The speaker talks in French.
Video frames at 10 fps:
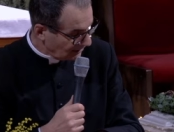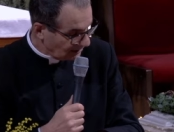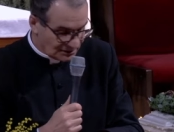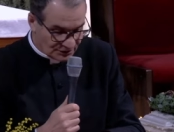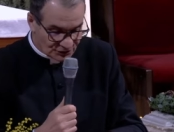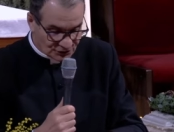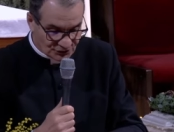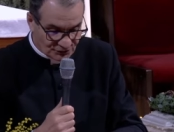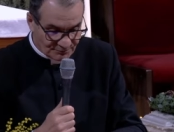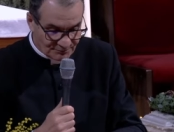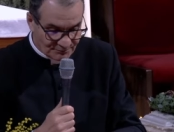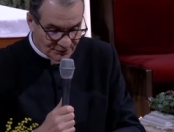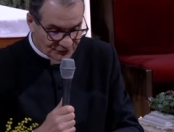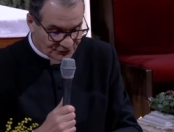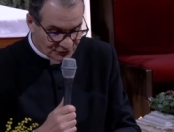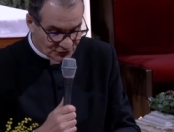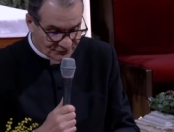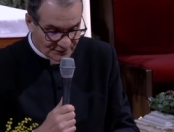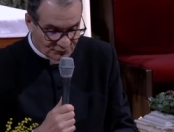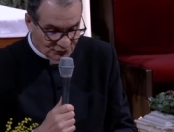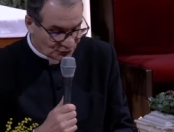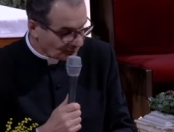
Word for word: et je pense que je vais plutôt